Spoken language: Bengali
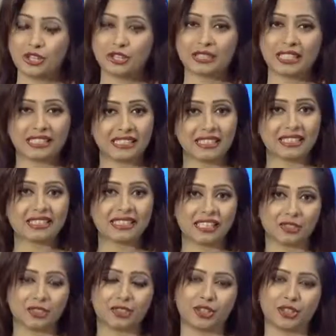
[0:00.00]
দর্শক দেখছিলেন
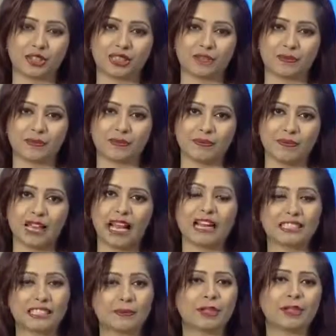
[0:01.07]
স্বাস্থ্য সংলাপ
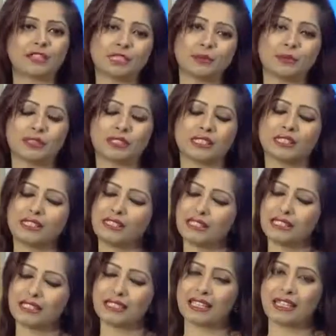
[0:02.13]
আজ আমরা কথা বলছি
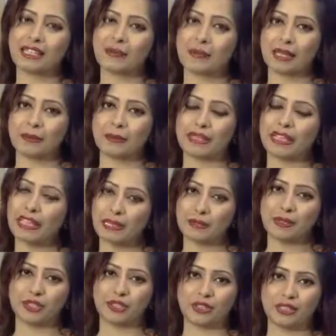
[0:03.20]
শীতকালীন বাদ ব্যথা এ
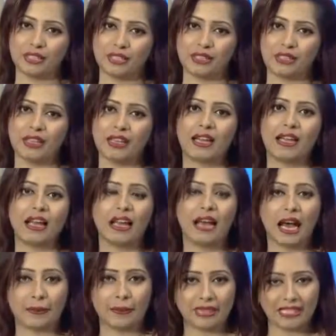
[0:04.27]
বিষয় নিয়ে
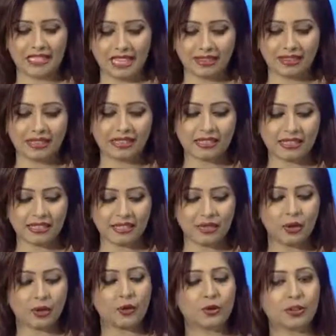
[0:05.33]
আমাদের সাথে আছেন
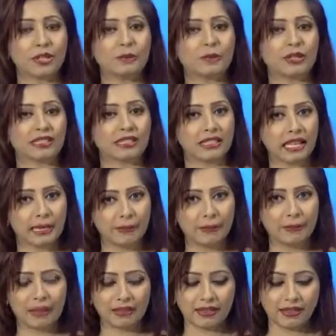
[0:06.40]
অধ্যাপক ডাক্তার এম
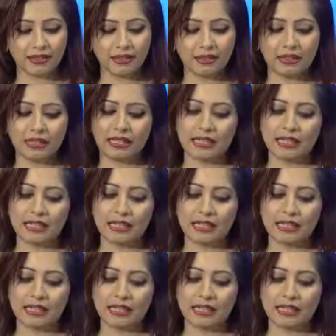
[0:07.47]
এ মান্নান